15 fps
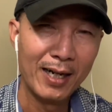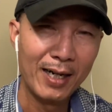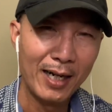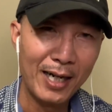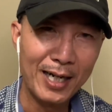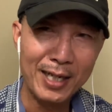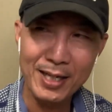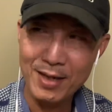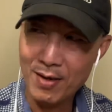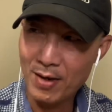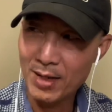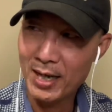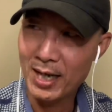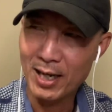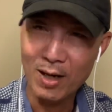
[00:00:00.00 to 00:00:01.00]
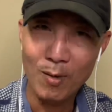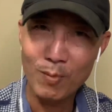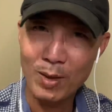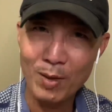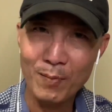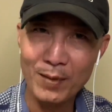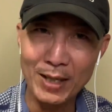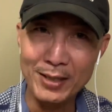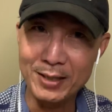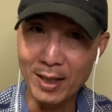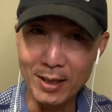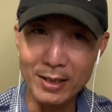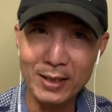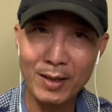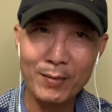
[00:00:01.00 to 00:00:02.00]
ý nó nói là không có lịch
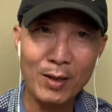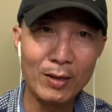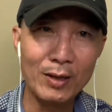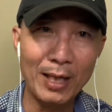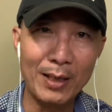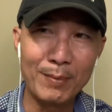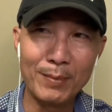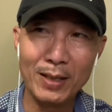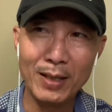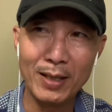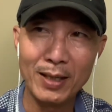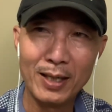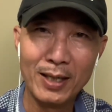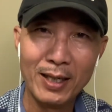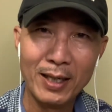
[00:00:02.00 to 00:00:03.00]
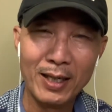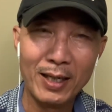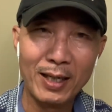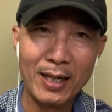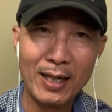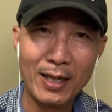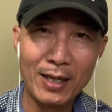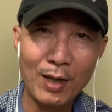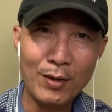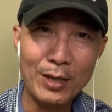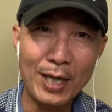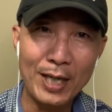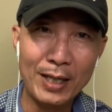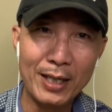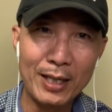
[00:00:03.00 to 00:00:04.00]
sự không vô tiệm mà là nói
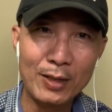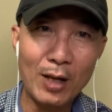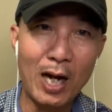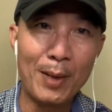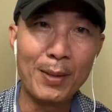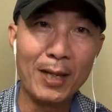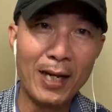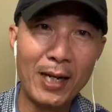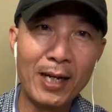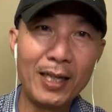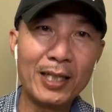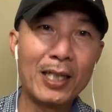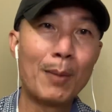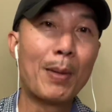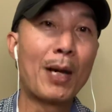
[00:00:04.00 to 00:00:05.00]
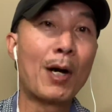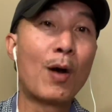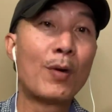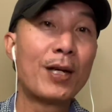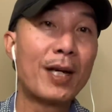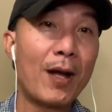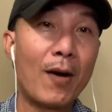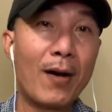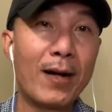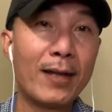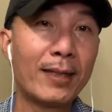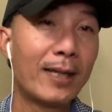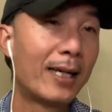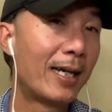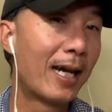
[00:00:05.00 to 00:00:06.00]
chuyện điện thoại mà lớn nhưng mà đối với nó
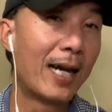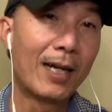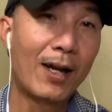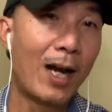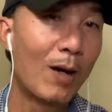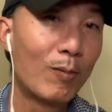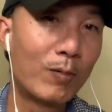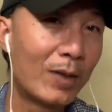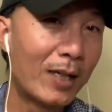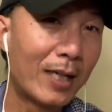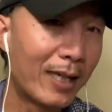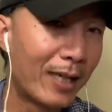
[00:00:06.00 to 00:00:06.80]
thì là nó không có